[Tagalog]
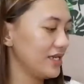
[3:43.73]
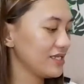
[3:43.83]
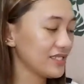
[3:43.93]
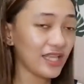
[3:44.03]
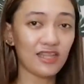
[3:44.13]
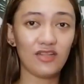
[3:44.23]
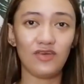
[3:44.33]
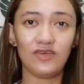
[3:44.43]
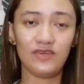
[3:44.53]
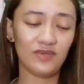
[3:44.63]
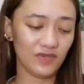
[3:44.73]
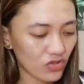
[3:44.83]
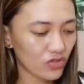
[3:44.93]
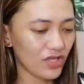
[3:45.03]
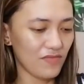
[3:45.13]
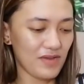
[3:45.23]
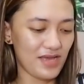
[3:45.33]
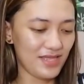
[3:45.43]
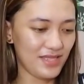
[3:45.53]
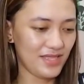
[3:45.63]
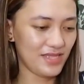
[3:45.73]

Yung tatlo. Ito naman,